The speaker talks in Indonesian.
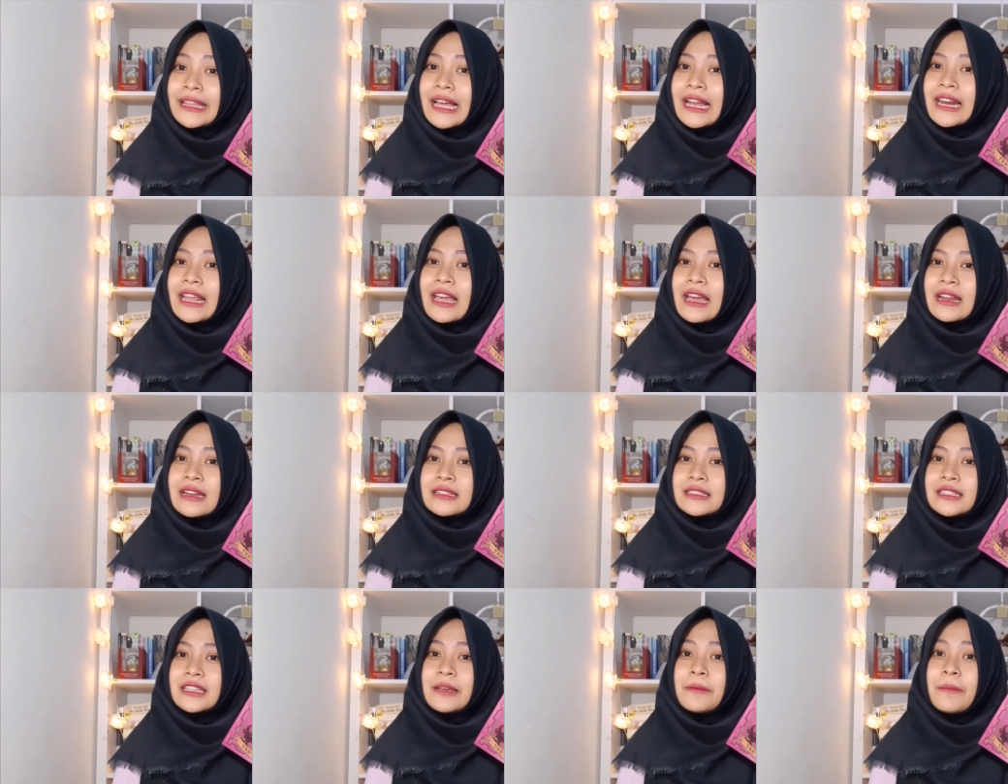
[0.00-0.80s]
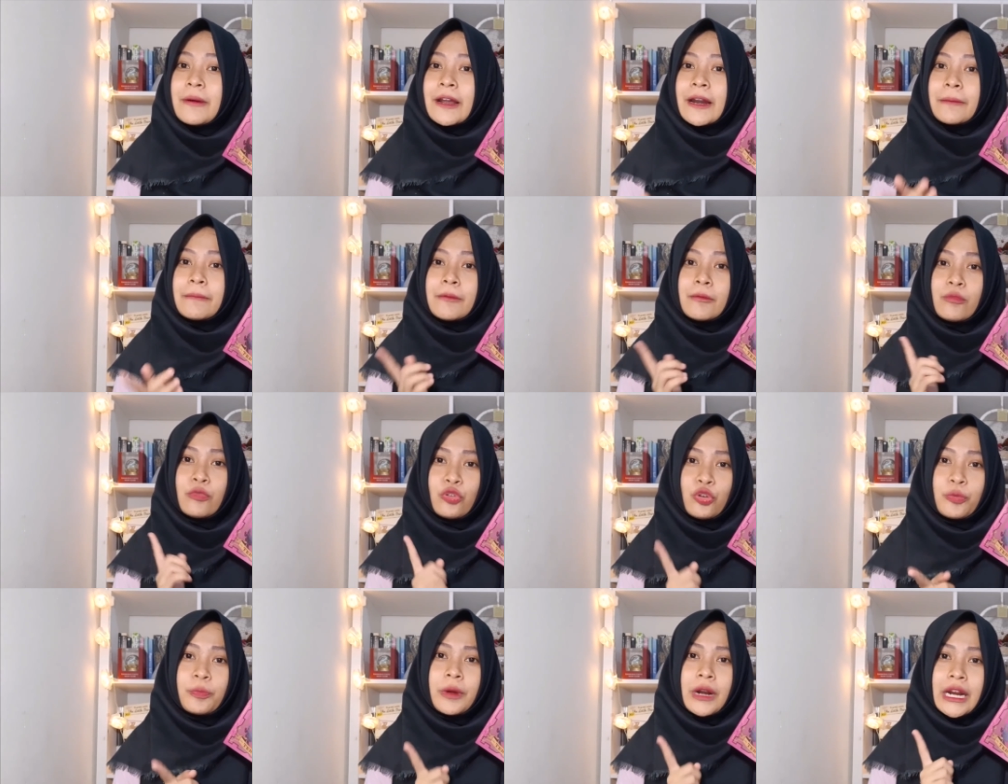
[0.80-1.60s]
aliansi para
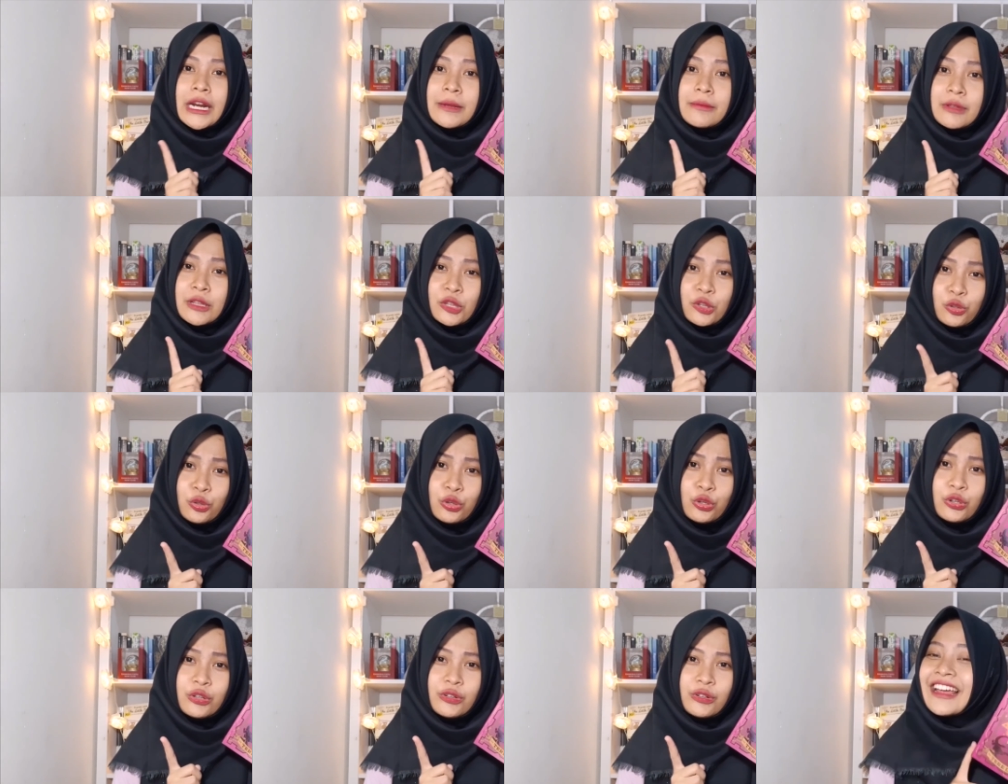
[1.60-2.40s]
pemburu pernah dibentuk